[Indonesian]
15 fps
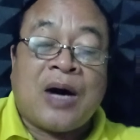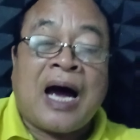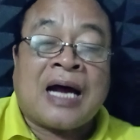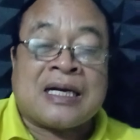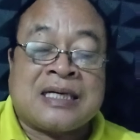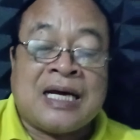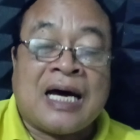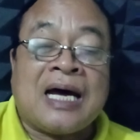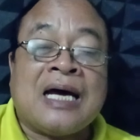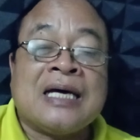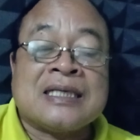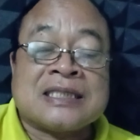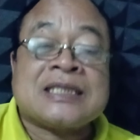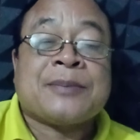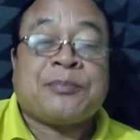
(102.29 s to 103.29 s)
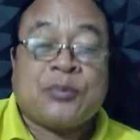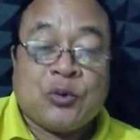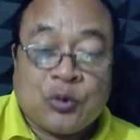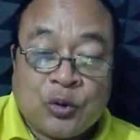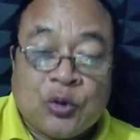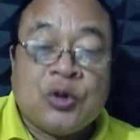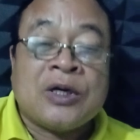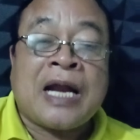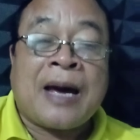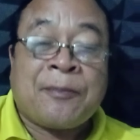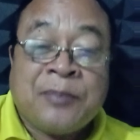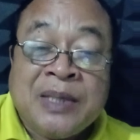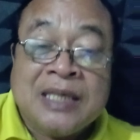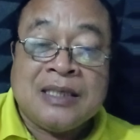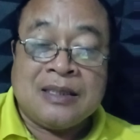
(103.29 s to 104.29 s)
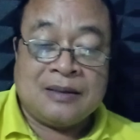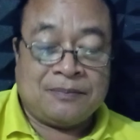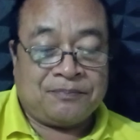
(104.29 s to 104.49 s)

ada 10 nabi.